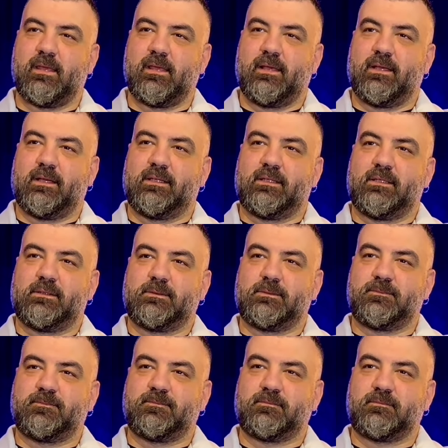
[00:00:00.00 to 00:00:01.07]
Emrah
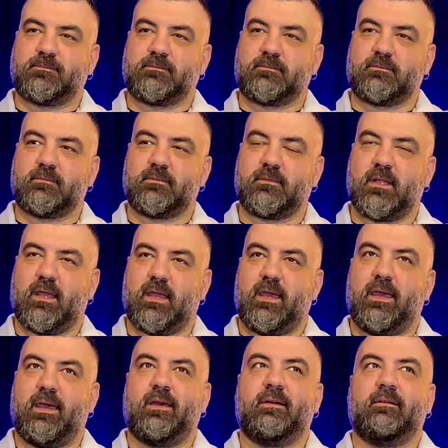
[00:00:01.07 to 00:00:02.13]
Uslu kimdir?
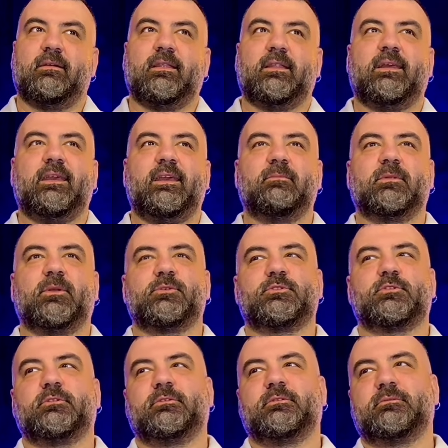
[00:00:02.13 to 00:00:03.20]
Valla Emre
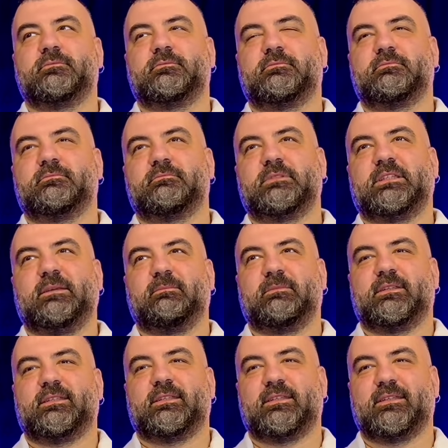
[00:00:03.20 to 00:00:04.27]
Uslu. O kim
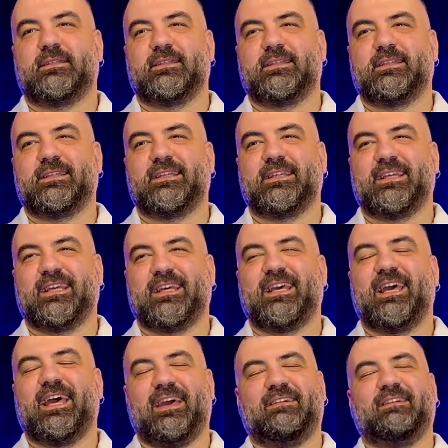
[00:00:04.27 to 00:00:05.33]
soruyu sana da soruyorum.
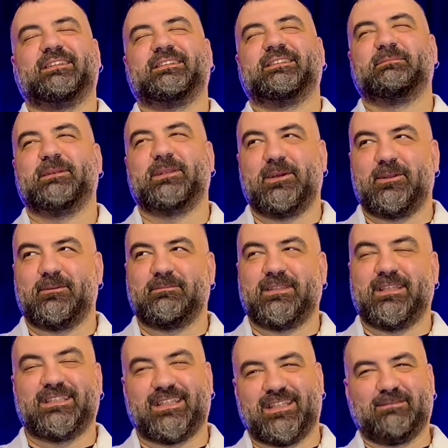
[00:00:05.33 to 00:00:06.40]
Evet biliyorum.
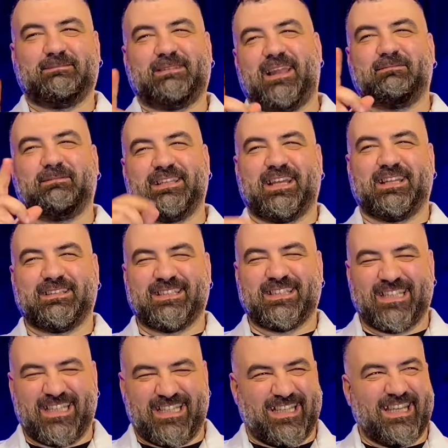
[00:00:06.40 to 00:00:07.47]
İzledim gelmeden.
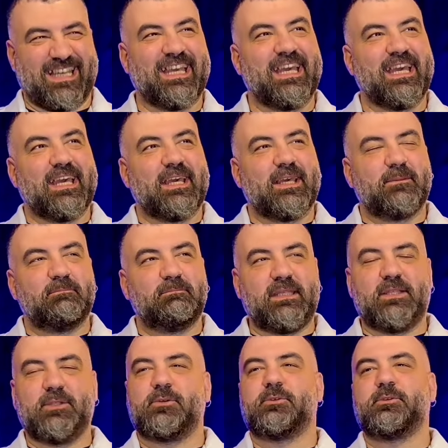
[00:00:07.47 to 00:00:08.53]

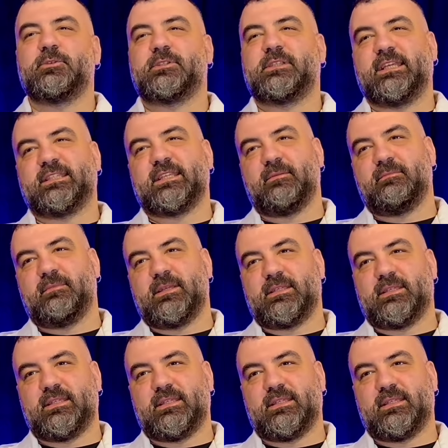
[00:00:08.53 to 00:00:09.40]
1985